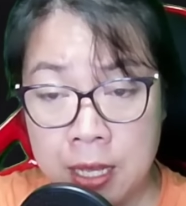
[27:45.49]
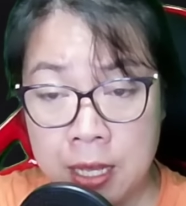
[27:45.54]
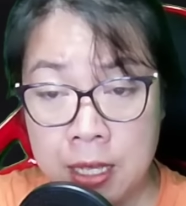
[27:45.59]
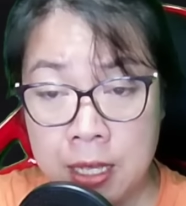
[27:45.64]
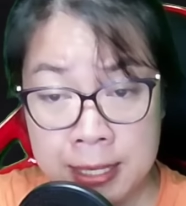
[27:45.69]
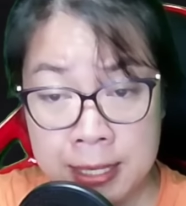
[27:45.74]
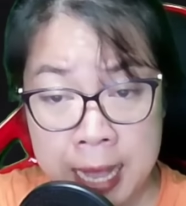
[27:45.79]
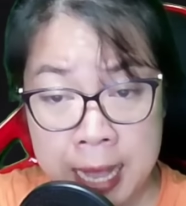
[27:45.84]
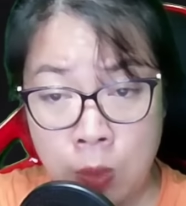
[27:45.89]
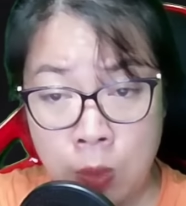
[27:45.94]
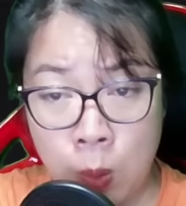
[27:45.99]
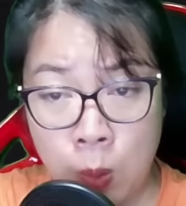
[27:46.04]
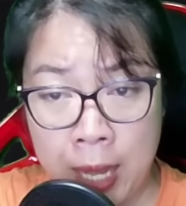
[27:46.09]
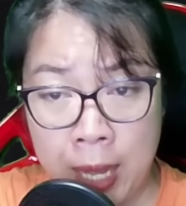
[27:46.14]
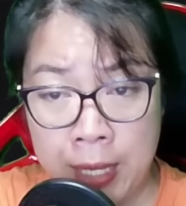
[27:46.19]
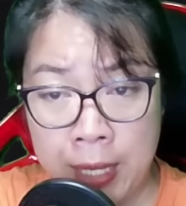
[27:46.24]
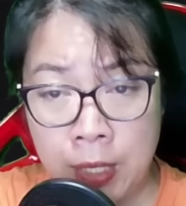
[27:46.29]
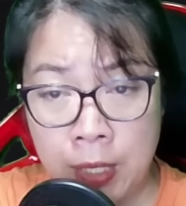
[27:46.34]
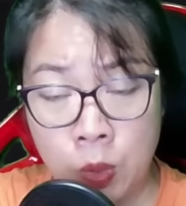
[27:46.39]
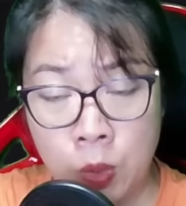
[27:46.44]
Ra
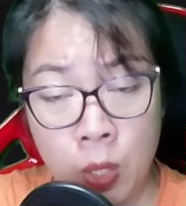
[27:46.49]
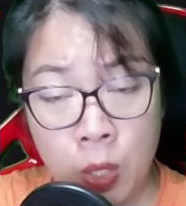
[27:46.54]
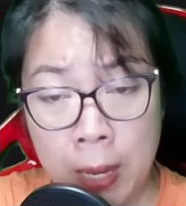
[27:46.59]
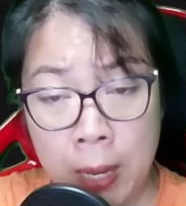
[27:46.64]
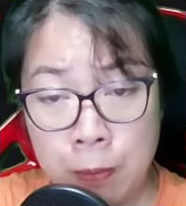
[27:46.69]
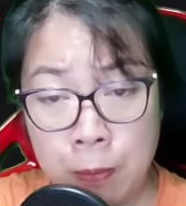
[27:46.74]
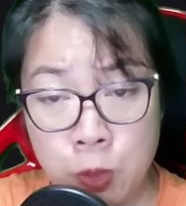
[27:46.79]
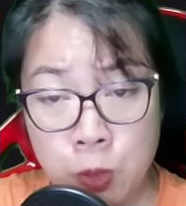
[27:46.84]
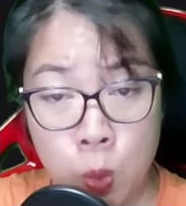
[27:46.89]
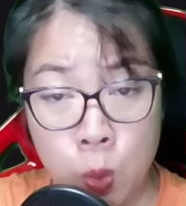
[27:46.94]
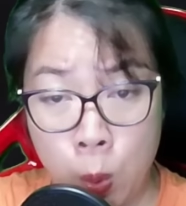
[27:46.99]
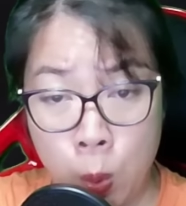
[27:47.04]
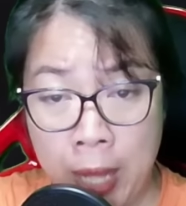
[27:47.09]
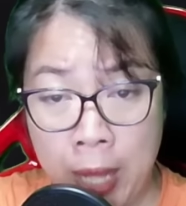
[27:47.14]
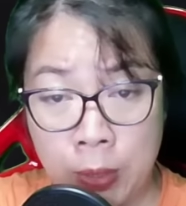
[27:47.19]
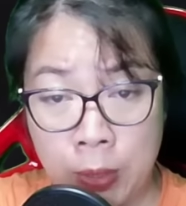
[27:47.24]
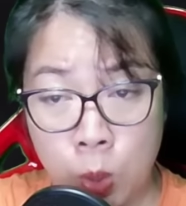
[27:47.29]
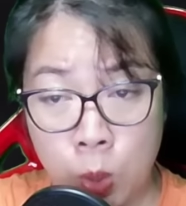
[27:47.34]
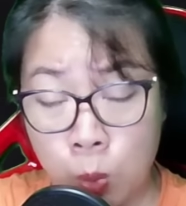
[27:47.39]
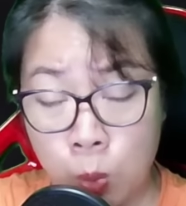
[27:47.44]
ngoài, tôi gặp dụ hòa
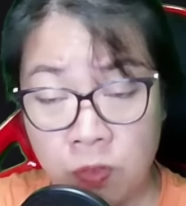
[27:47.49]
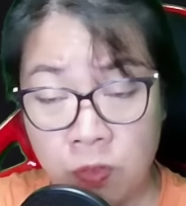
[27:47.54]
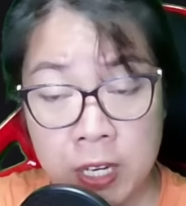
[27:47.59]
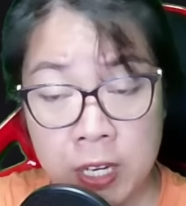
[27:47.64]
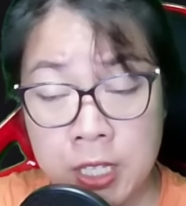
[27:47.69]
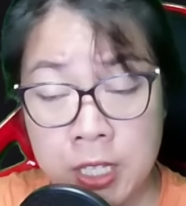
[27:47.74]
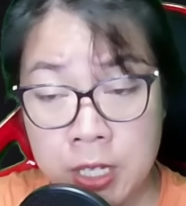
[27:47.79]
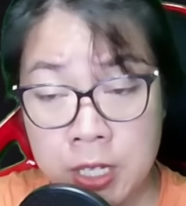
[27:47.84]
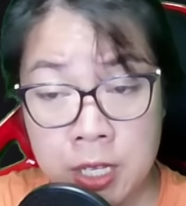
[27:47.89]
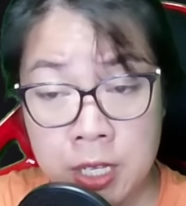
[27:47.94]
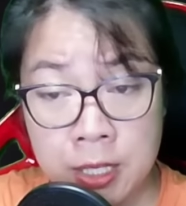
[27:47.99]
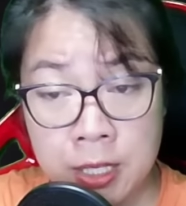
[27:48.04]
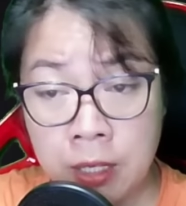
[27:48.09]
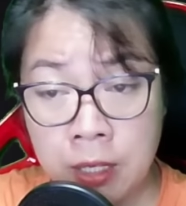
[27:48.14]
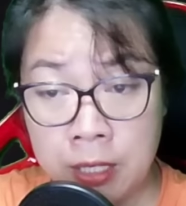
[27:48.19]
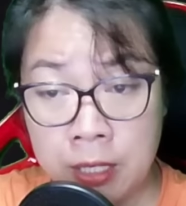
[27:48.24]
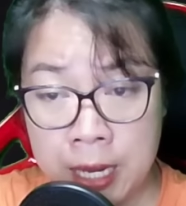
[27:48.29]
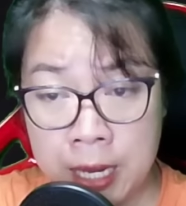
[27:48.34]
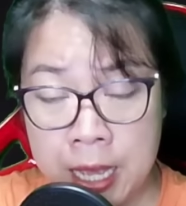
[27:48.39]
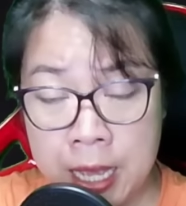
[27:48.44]
tụng vẫn chưa rời
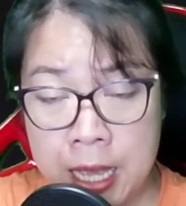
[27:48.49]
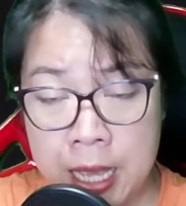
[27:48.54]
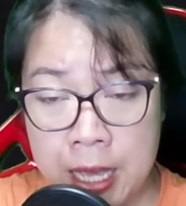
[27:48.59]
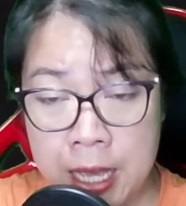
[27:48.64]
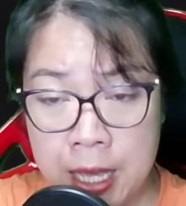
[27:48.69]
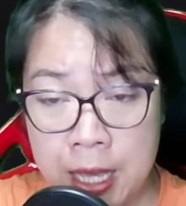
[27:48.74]
đi.